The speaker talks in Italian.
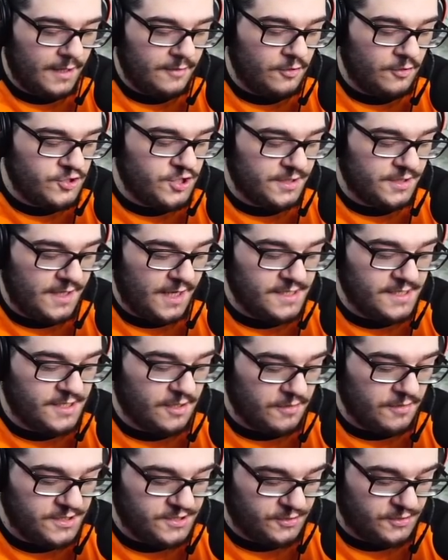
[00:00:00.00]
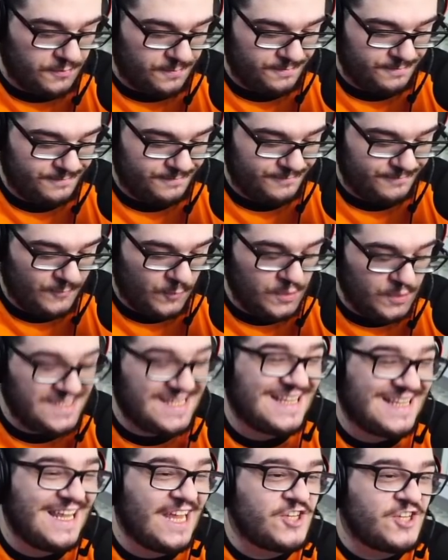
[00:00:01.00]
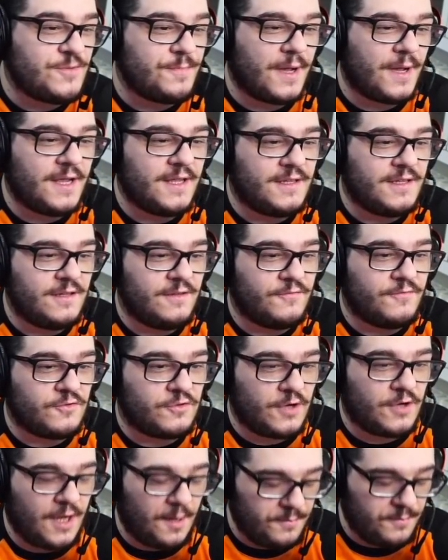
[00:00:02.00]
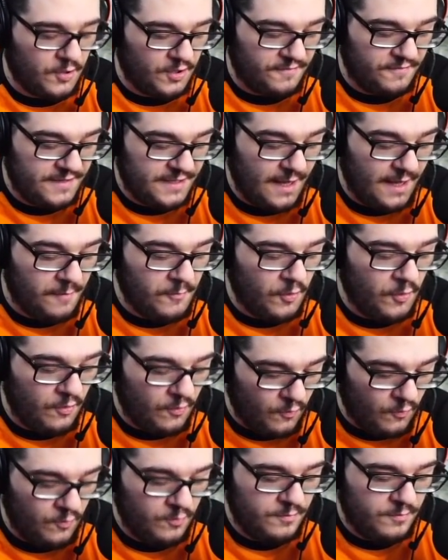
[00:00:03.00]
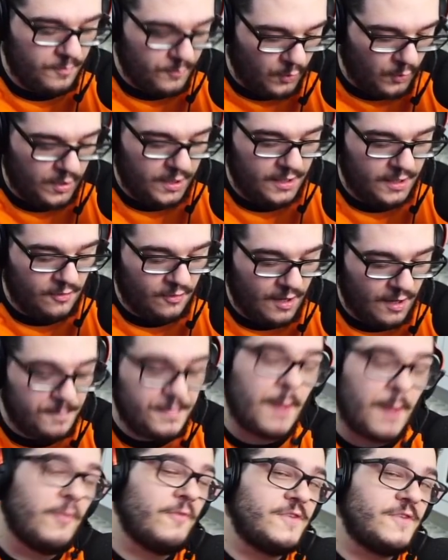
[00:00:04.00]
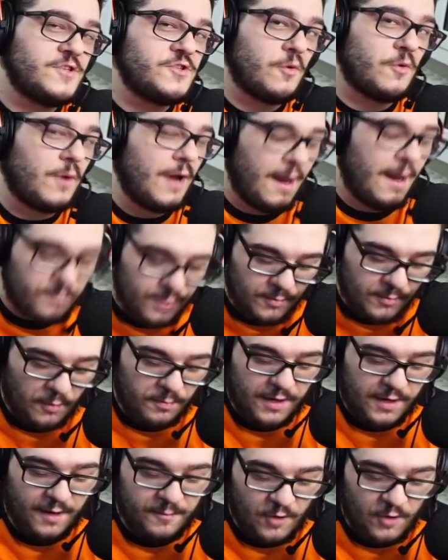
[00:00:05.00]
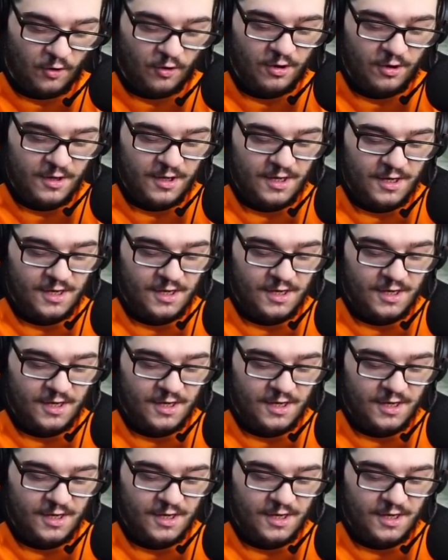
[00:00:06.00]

a noi ci interessa questo questi 10 pacchetti di futuro campioni. Vediamo un pochino. Abbiamo visto qual è il primo premio.